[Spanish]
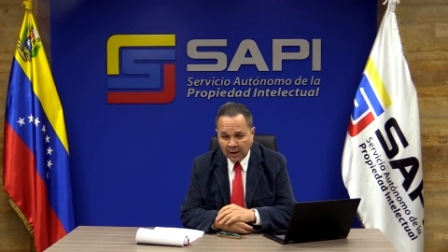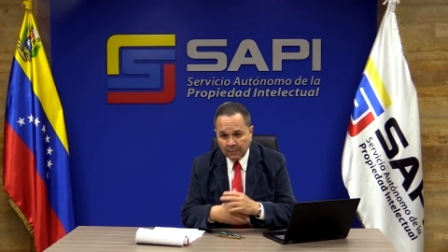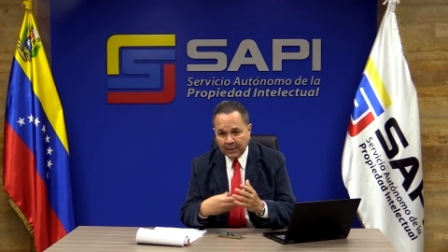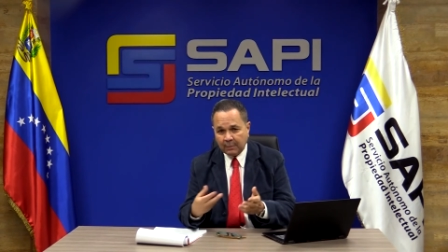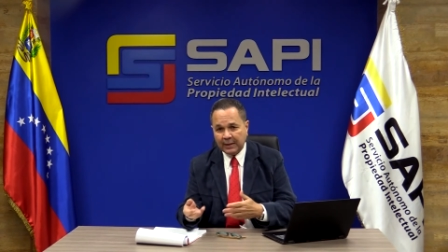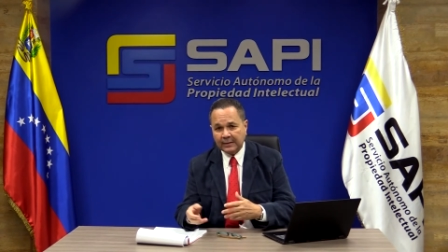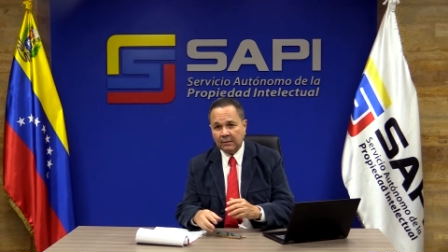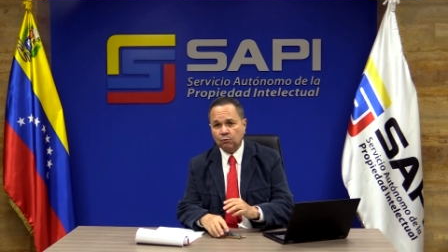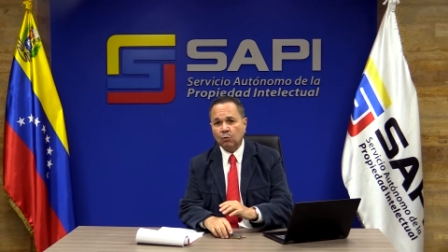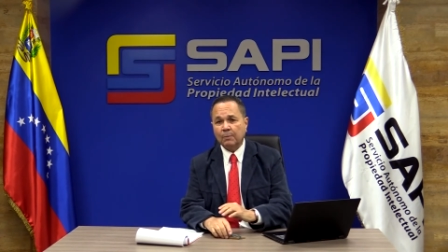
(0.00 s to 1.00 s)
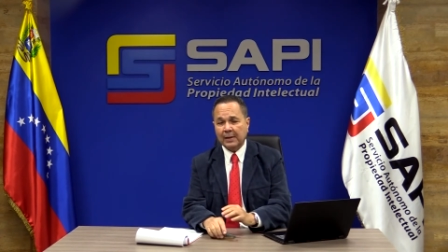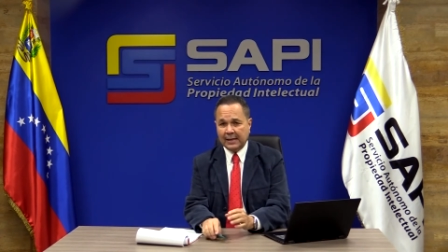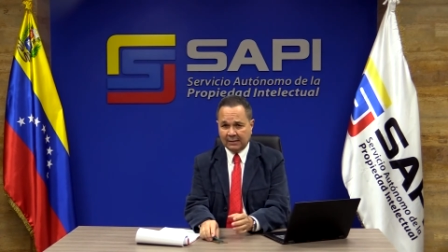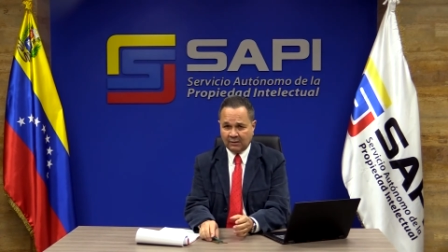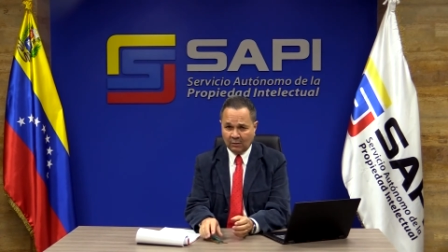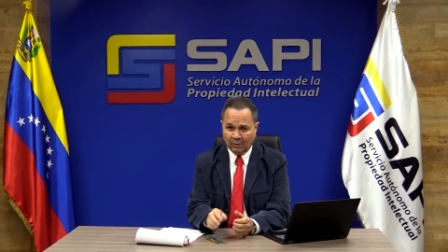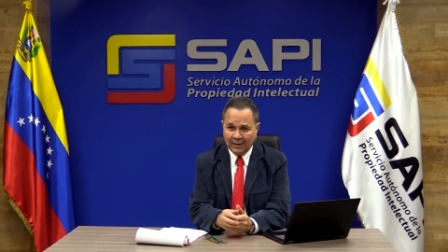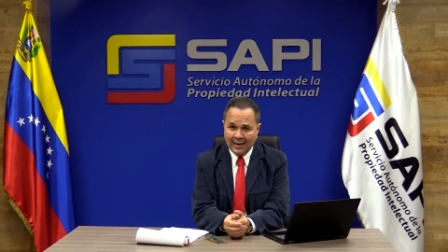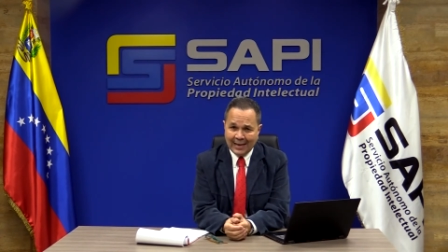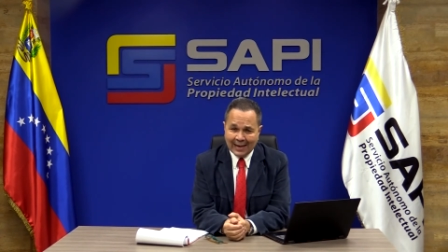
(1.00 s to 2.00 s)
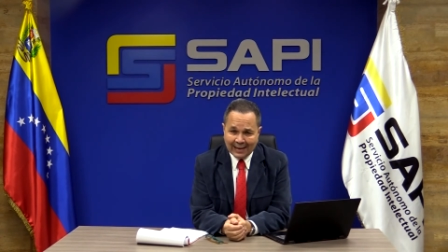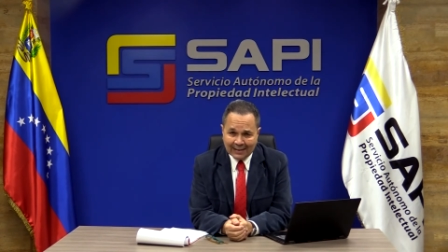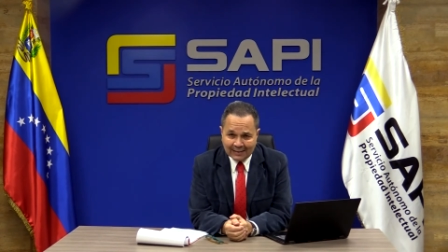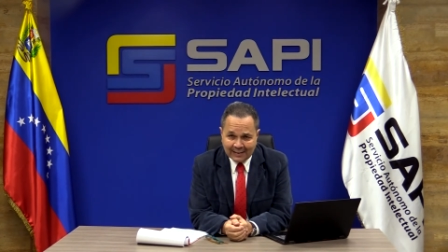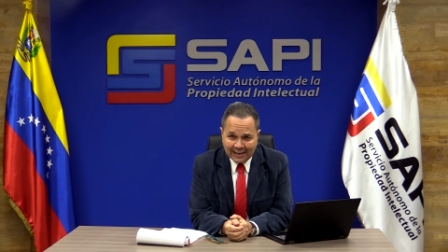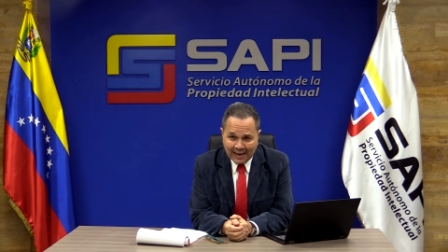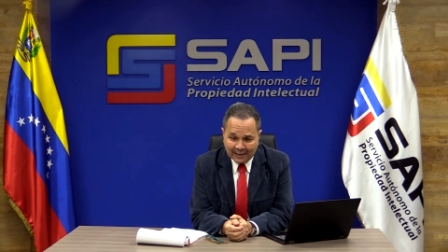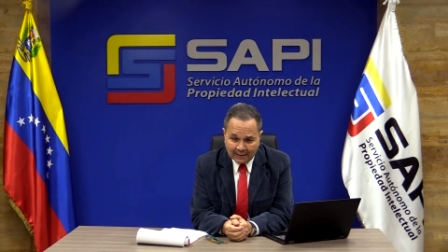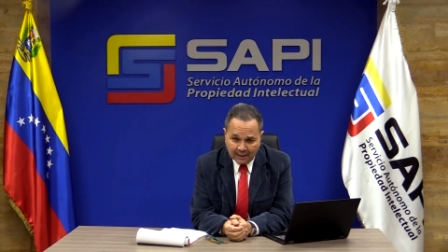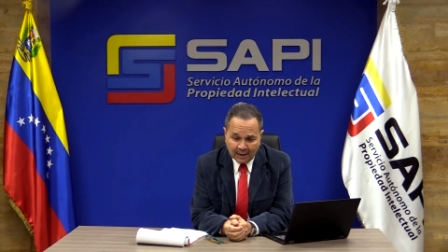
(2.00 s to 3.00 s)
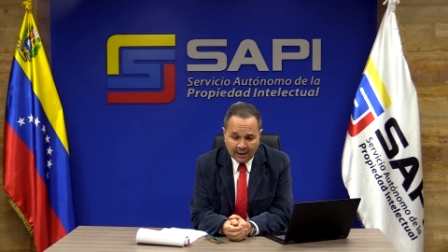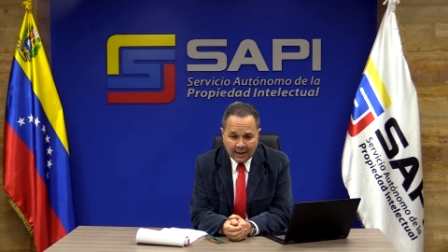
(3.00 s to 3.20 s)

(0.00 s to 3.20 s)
que permiten su aplicación eh, directa.